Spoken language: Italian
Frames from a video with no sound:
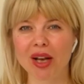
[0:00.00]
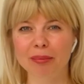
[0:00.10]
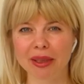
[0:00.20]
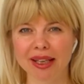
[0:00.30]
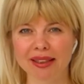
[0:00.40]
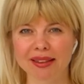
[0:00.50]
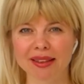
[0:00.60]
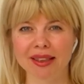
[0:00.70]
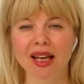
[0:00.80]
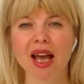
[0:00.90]
al
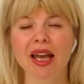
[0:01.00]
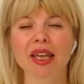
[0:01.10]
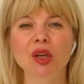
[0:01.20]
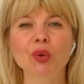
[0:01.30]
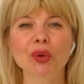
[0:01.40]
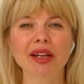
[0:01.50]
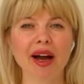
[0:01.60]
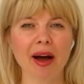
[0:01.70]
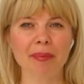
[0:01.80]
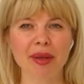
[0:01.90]
brand, i cui
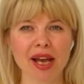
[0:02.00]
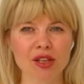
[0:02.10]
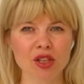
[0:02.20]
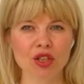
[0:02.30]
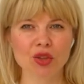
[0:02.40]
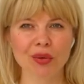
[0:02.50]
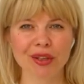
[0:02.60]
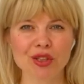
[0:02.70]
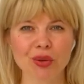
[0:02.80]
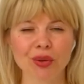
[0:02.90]
capi e
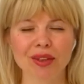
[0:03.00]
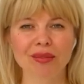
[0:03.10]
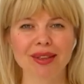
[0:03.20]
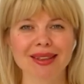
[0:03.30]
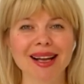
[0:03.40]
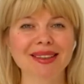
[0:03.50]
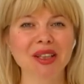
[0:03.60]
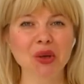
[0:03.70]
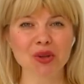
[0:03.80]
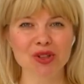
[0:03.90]
accessori sono
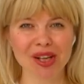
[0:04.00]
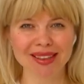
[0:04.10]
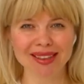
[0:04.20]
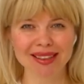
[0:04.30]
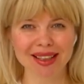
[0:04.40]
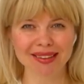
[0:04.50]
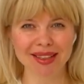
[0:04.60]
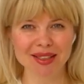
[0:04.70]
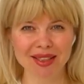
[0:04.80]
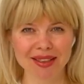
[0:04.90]
diventati oggetti del
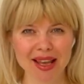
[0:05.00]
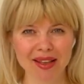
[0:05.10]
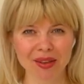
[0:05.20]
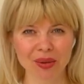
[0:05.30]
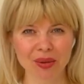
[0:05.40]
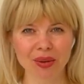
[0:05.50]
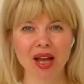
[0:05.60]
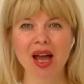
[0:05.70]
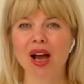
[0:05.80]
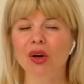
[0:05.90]
desiderio.
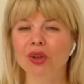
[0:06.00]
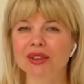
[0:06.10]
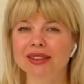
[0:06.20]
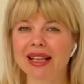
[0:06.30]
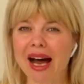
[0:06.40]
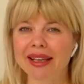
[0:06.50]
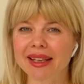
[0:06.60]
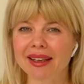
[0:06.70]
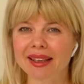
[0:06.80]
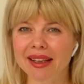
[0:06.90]
Con
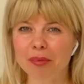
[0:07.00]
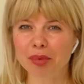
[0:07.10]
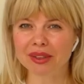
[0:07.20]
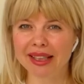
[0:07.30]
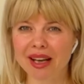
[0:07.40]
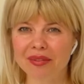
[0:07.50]
Daniel Lee Bottega